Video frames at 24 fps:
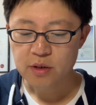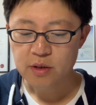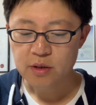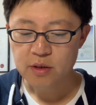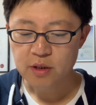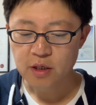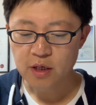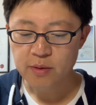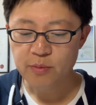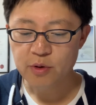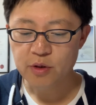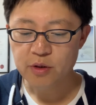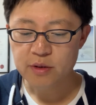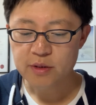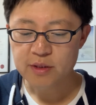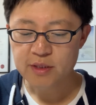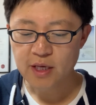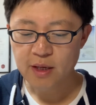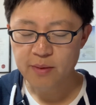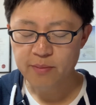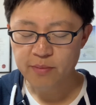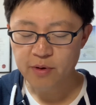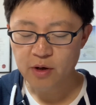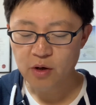得蒙
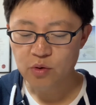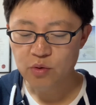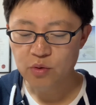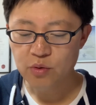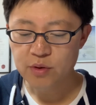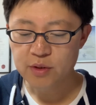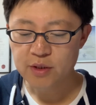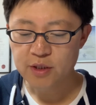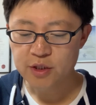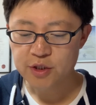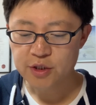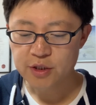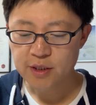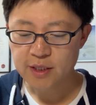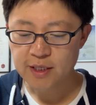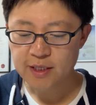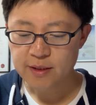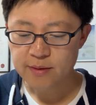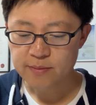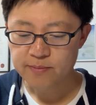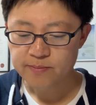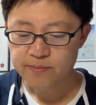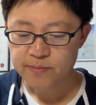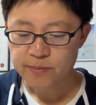三宝功德之
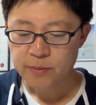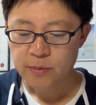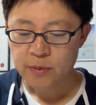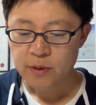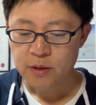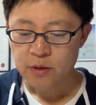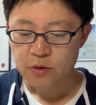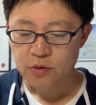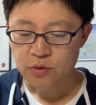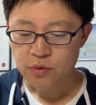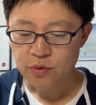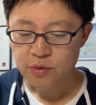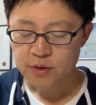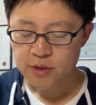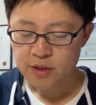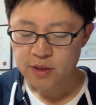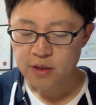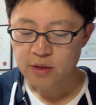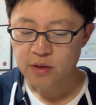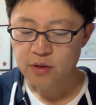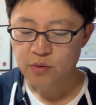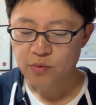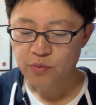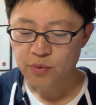力，众
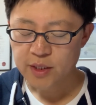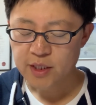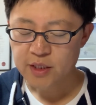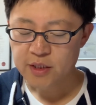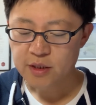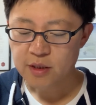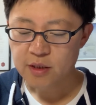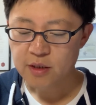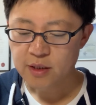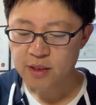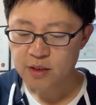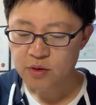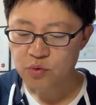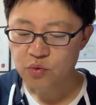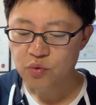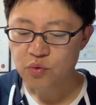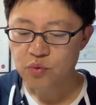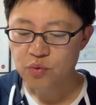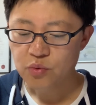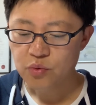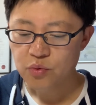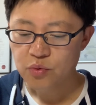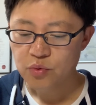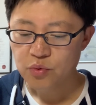僧威神力故。